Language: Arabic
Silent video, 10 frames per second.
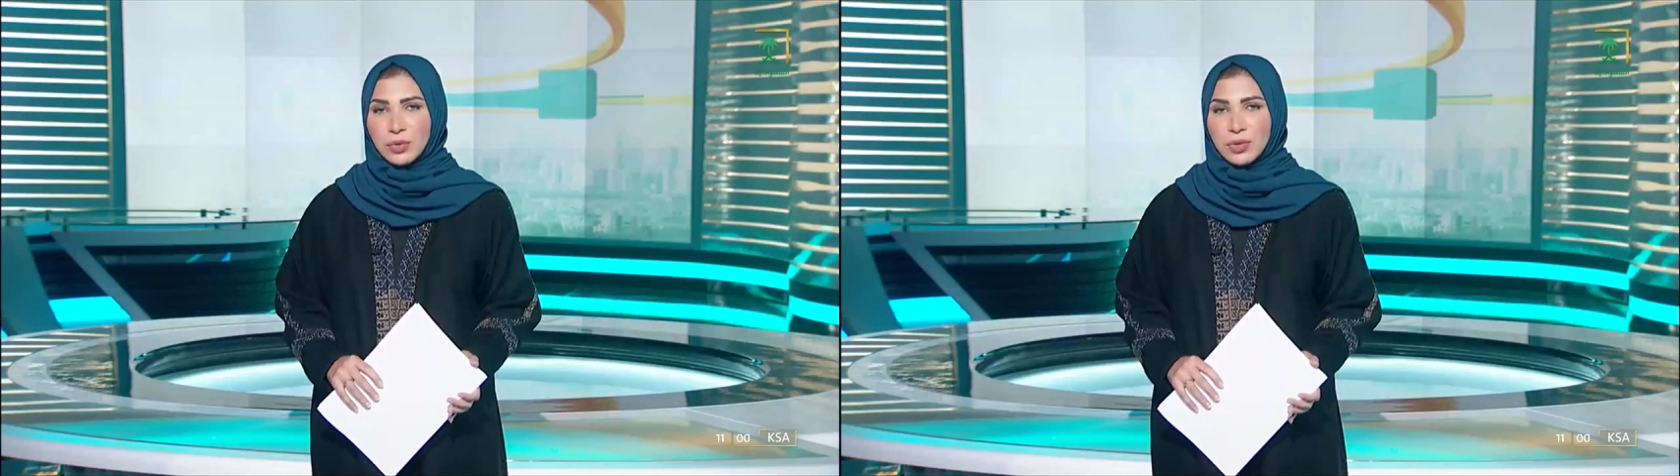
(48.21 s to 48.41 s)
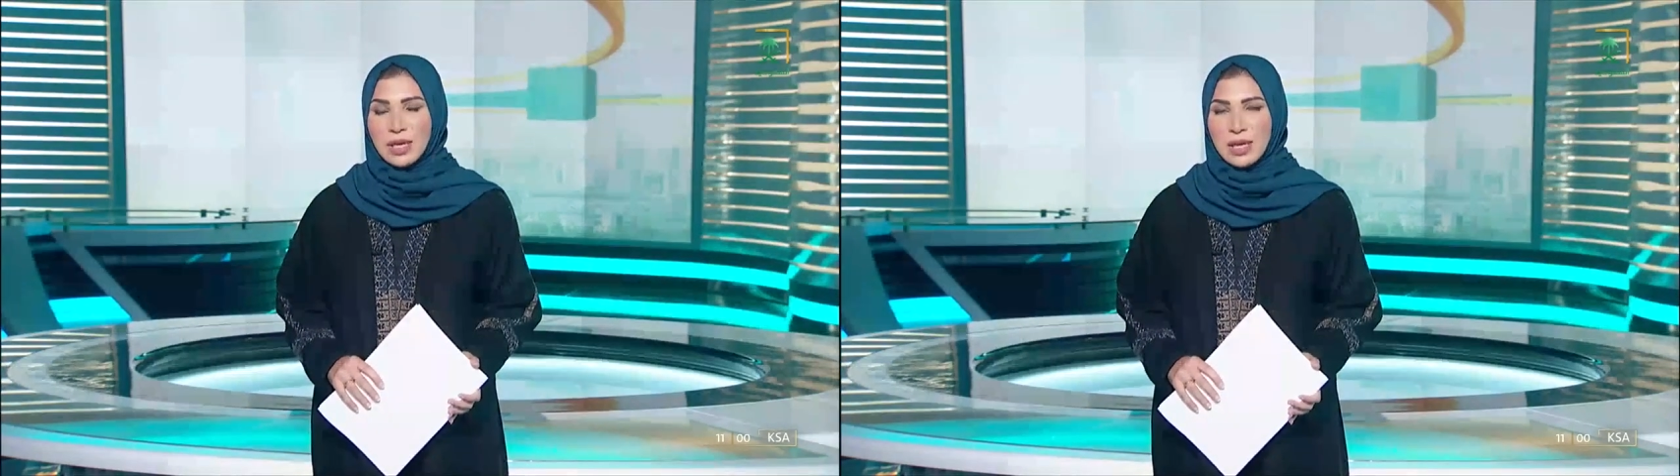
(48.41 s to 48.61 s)

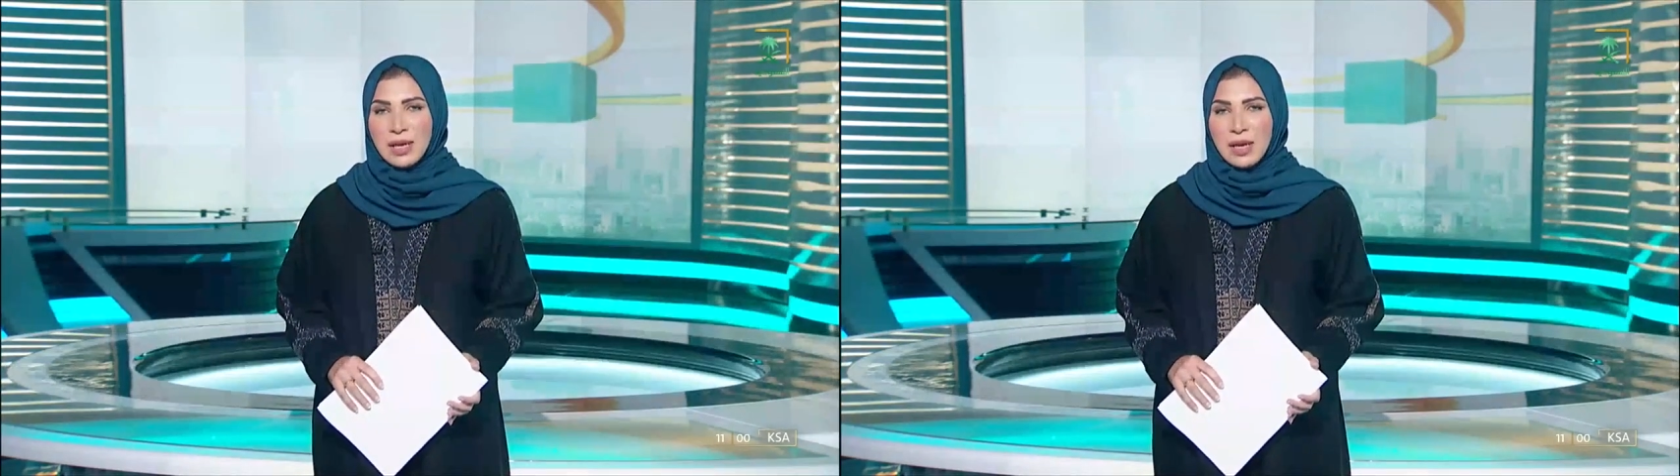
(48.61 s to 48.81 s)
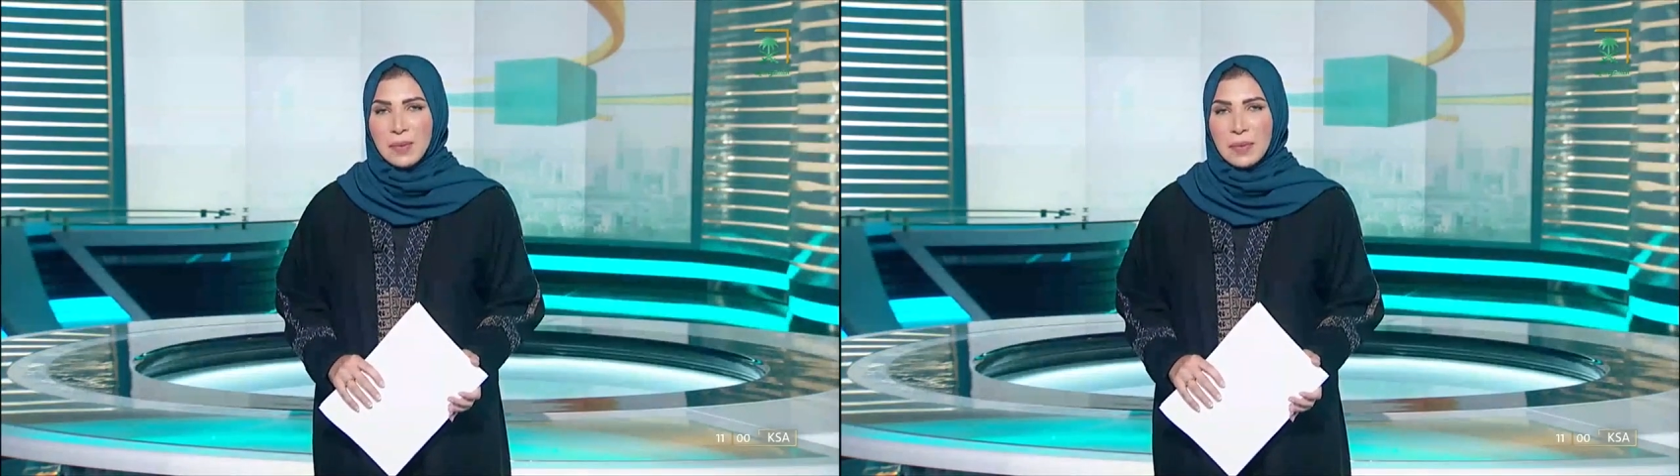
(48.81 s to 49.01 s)
سعود
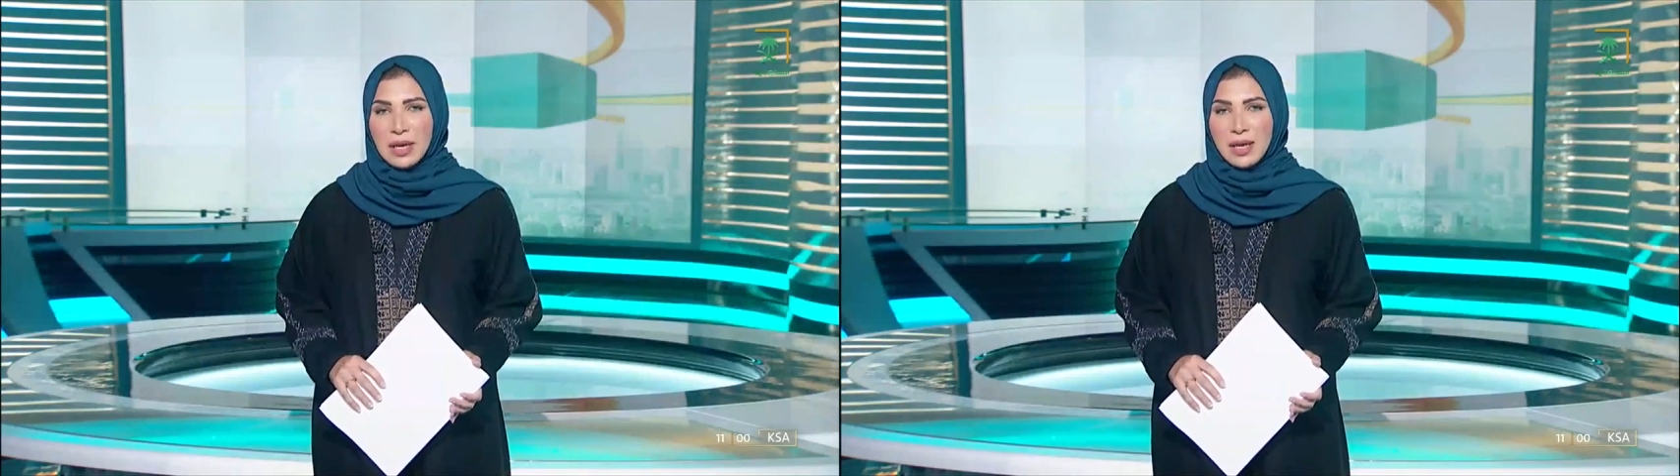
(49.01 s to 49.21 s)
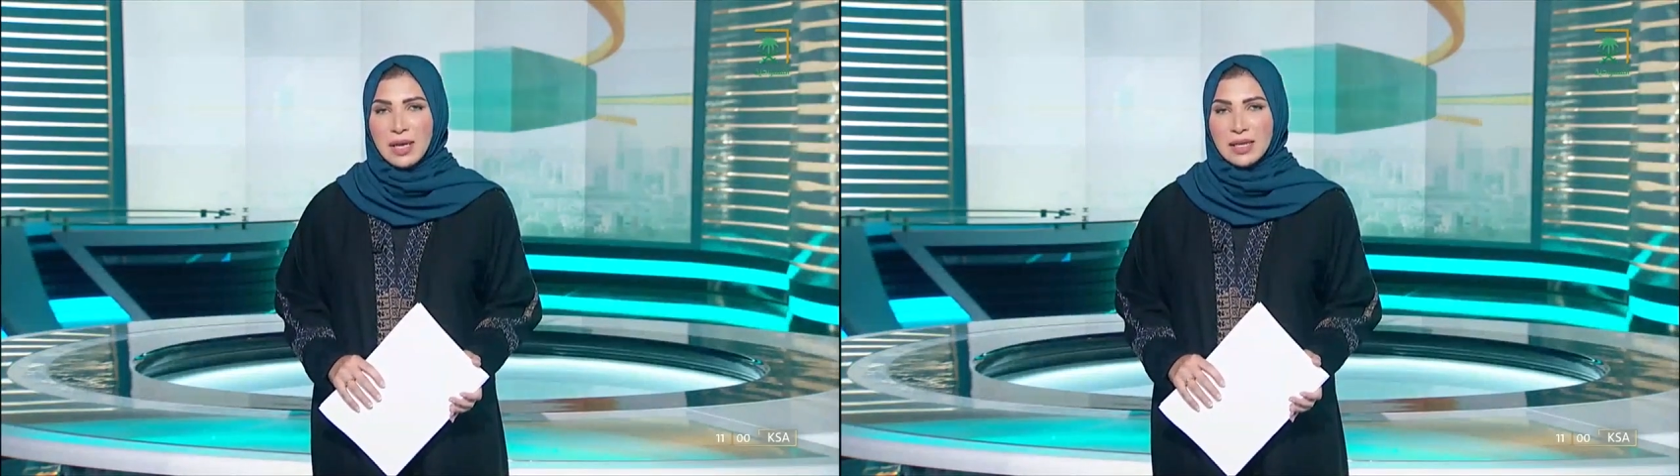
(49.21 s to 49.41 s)

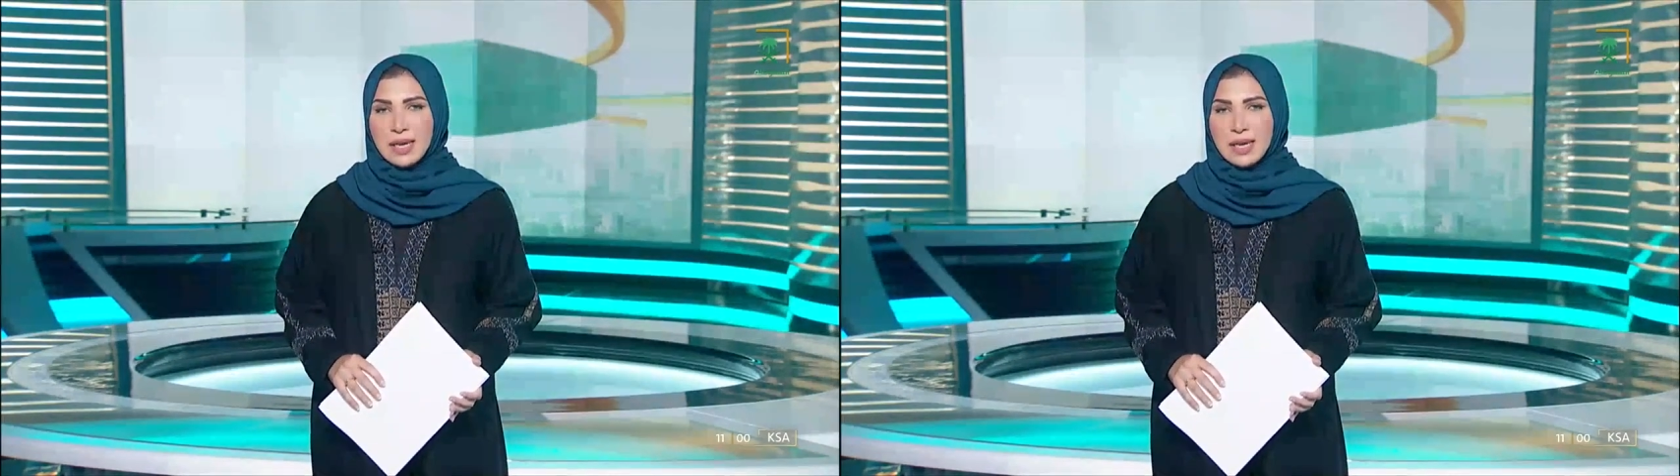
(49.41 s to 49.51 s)
برقية